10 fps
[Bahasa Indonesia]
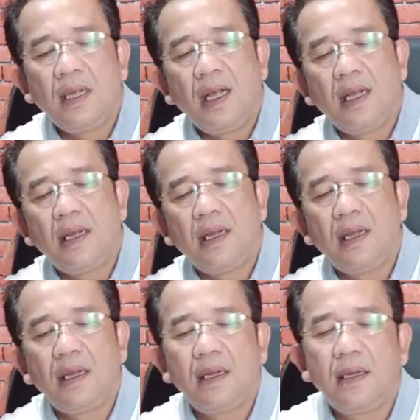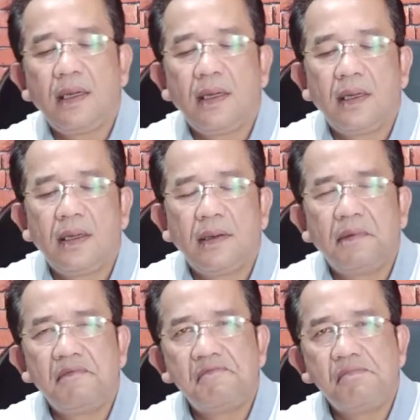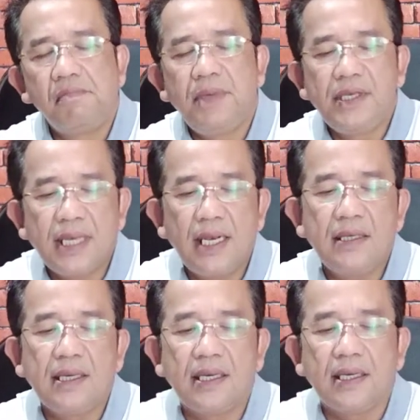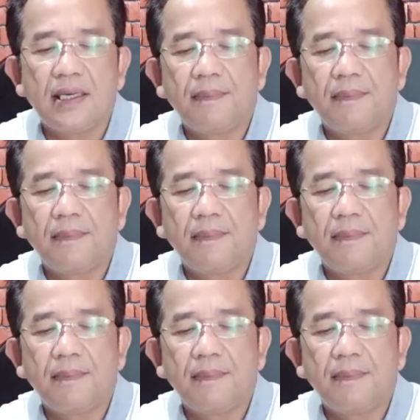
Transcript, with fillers: Uh, Misalnya ya,